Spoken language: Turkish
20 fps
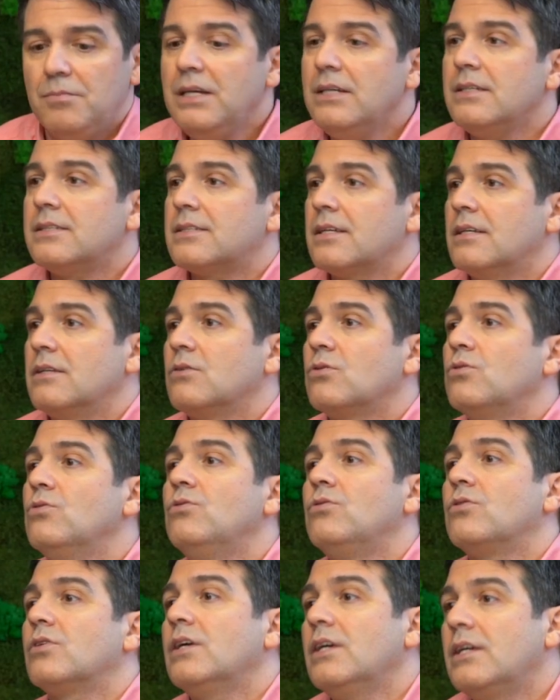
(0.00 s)
bir insanın
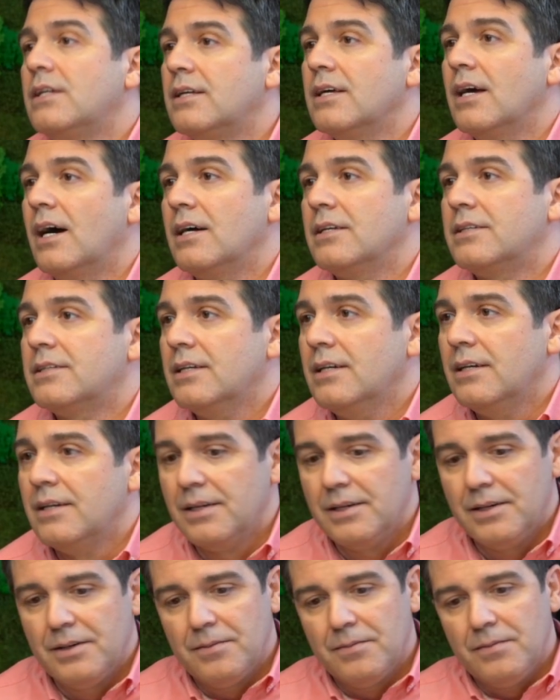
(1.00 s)
günlük ihtiyacı
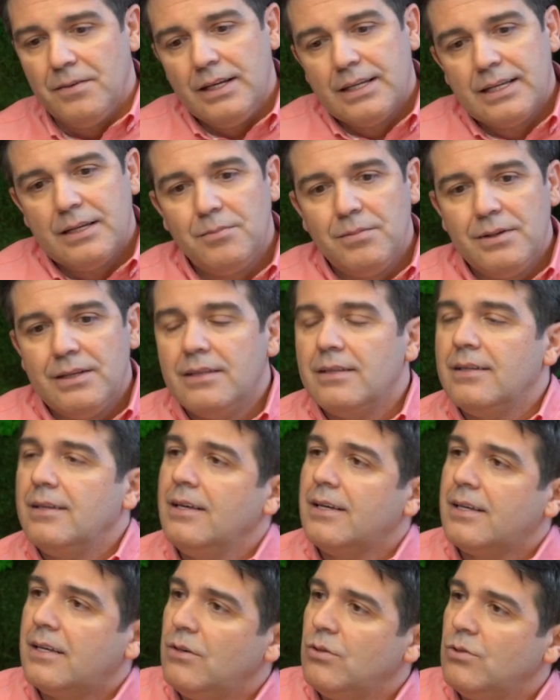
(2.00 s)

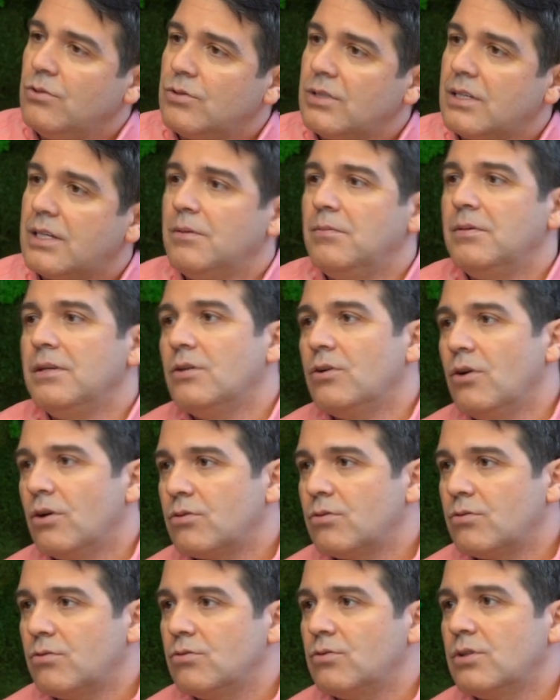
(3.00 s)
2200,
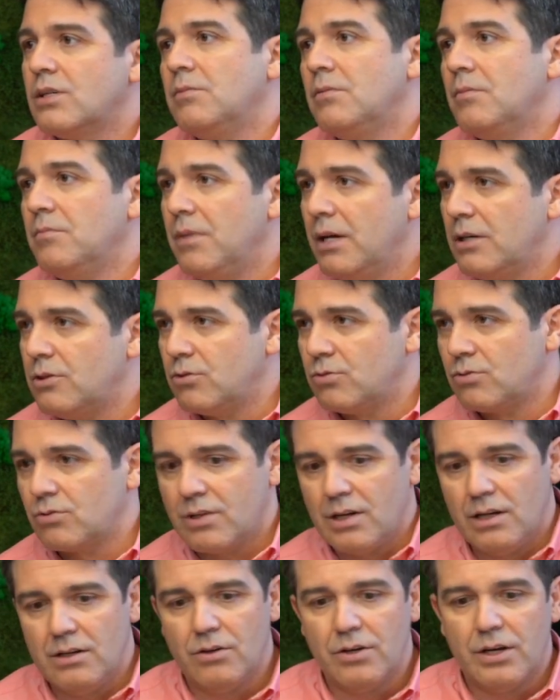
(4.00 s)
2400, 2500
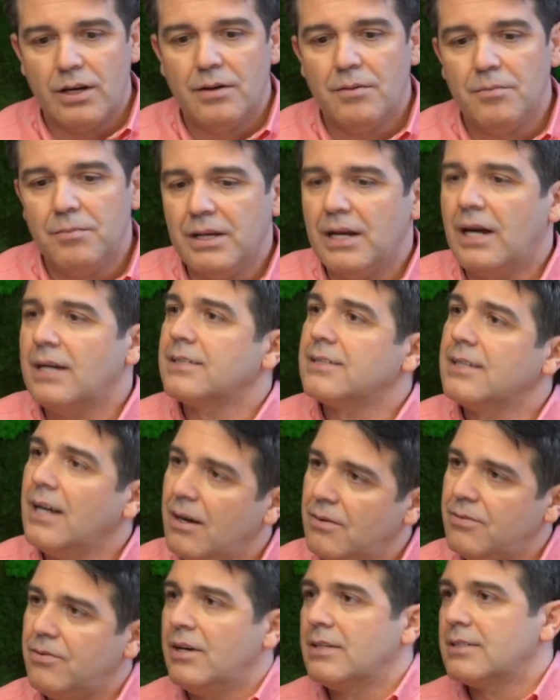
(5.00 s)
kalori. Biraz
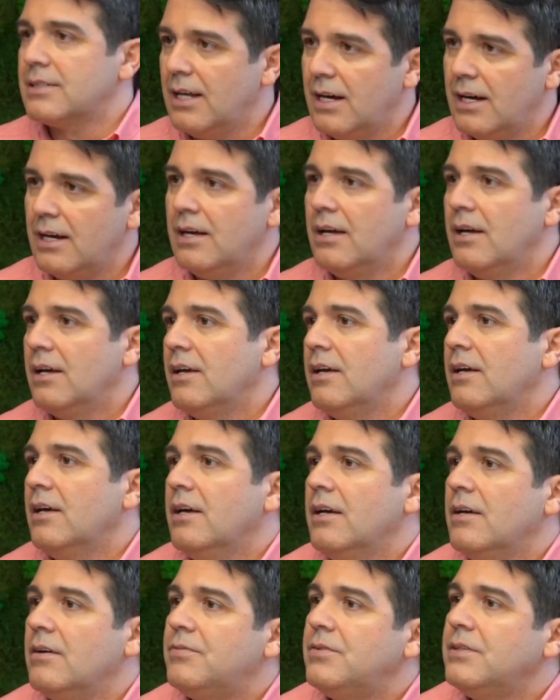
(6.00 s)
daha fazla
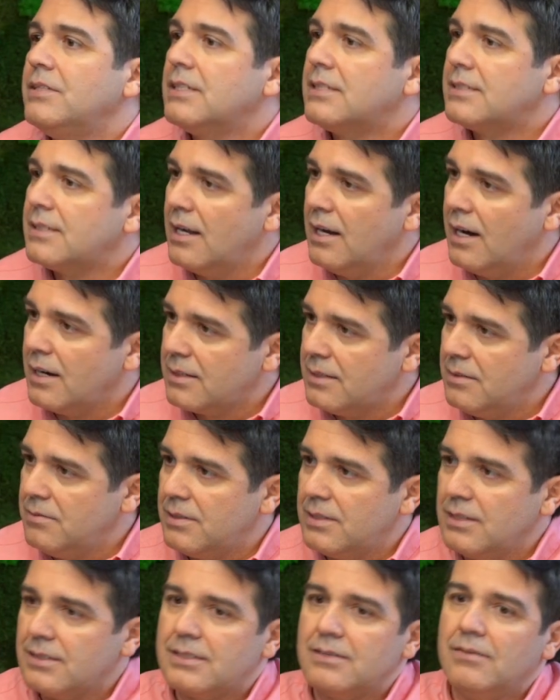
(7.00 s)
e, fiziksel
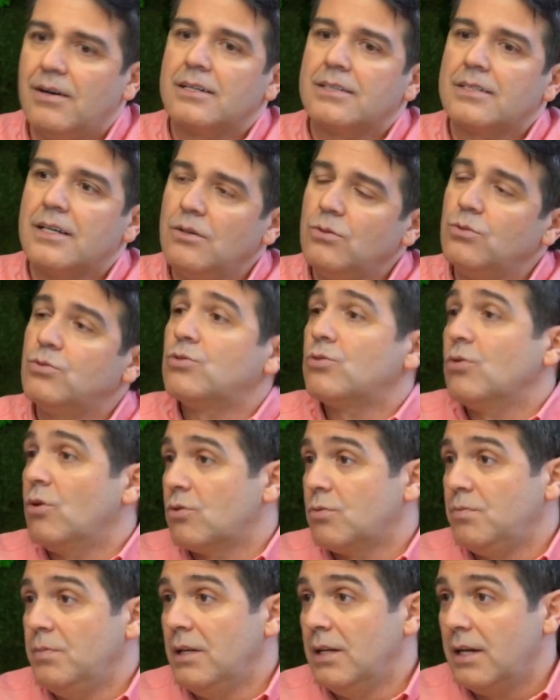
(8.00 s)
aktivitesi varsa
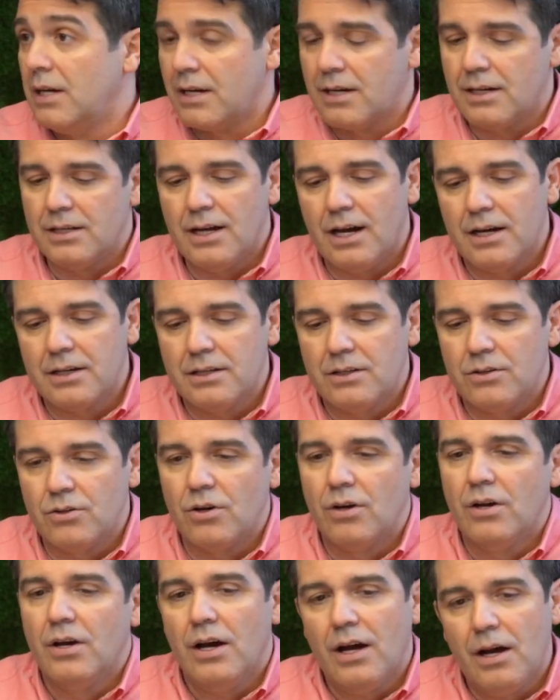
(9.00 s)
3-4 bin lira kadar gidiyor.
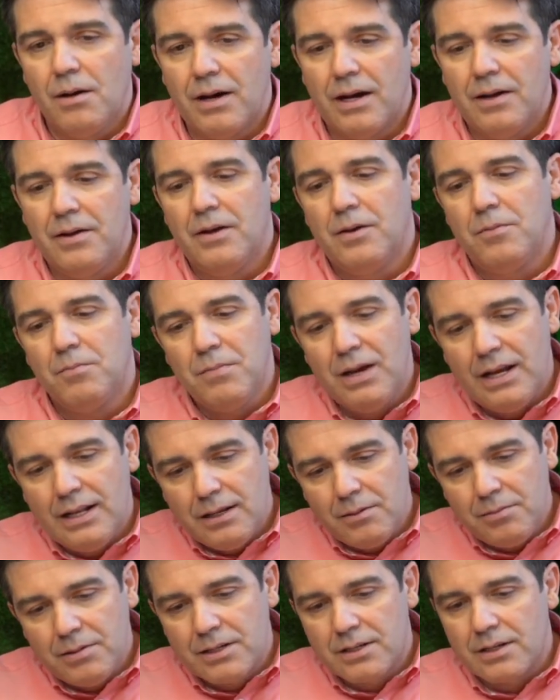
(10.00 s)
Ama
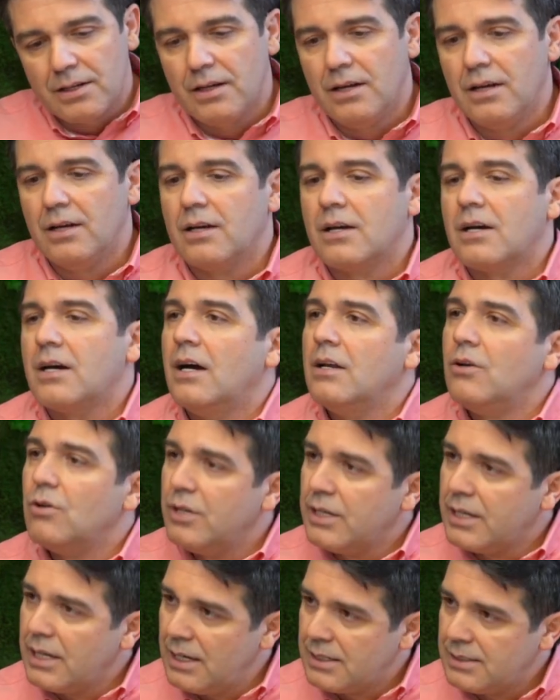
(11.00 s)
belli bir
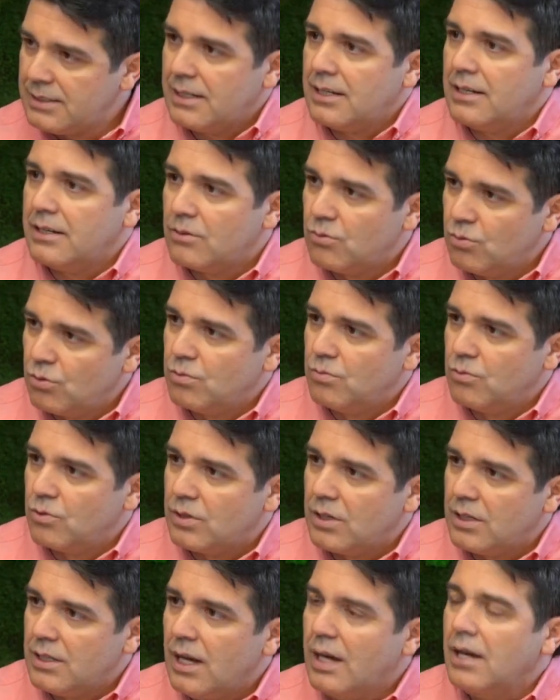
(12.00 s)
kalorik eksiklik
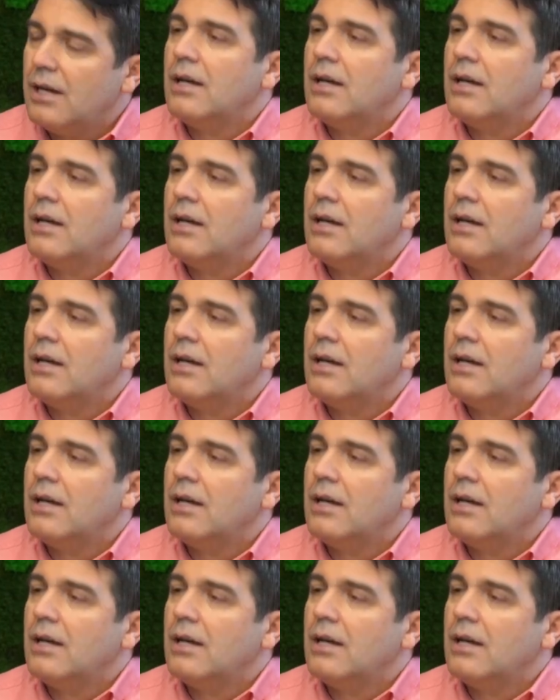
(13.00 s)
durumunda da